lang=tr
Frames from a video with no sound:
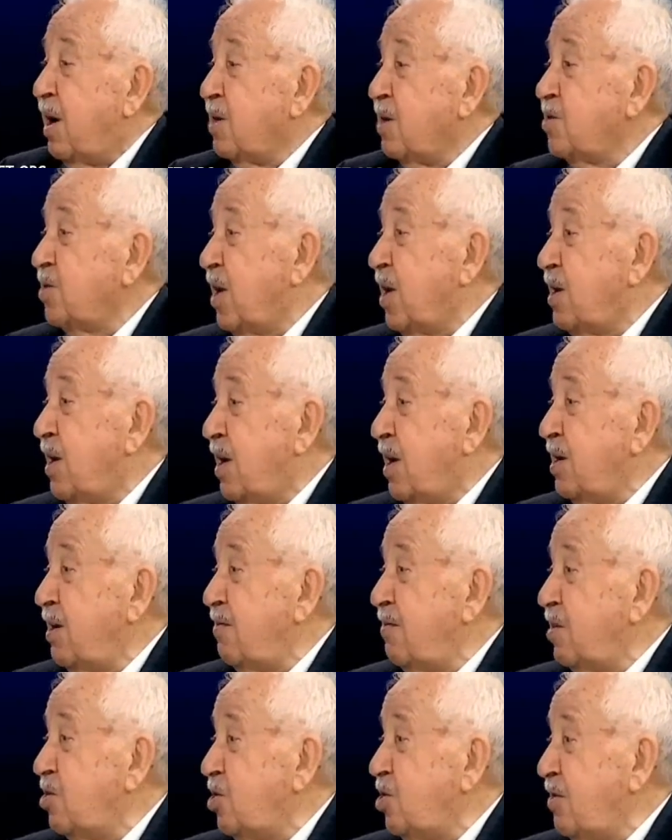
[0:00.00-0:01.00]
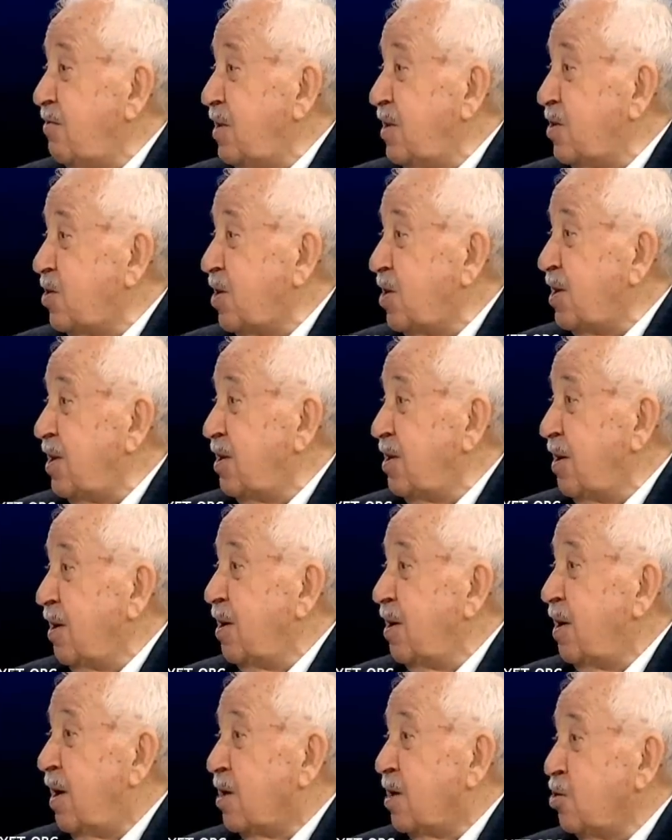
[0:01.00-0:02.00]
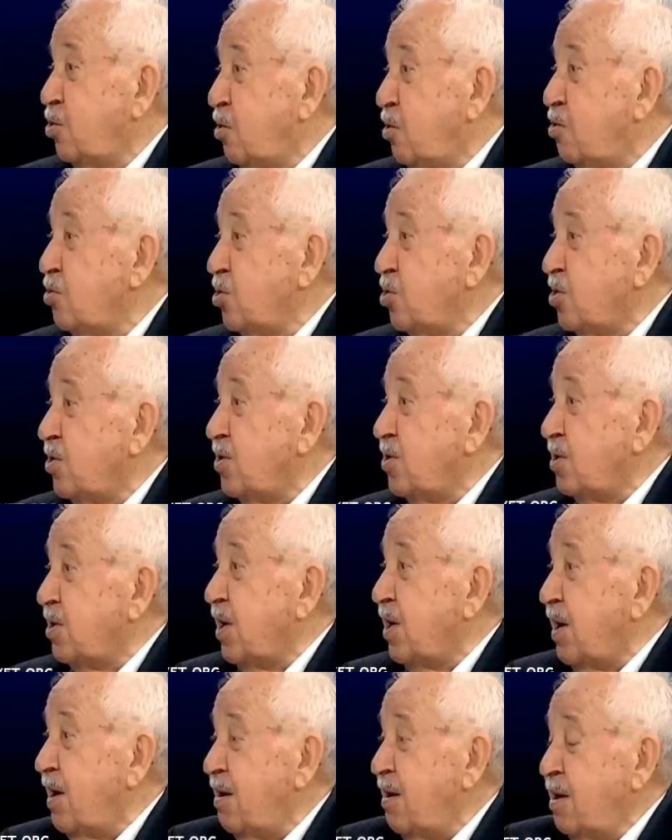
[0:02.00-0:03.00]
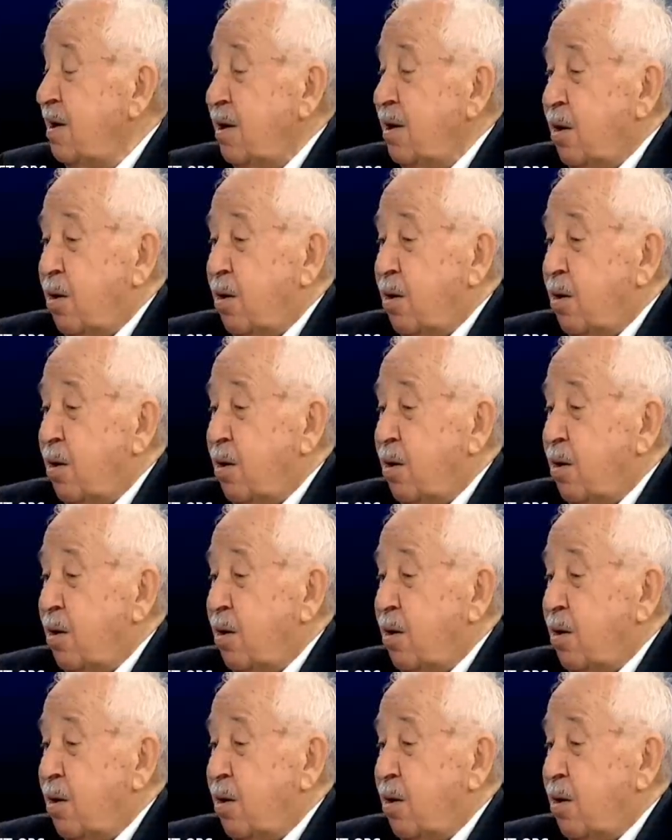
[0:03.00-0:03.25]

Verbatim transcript: Aslanhane ve çevresinin arkeolojisi diye.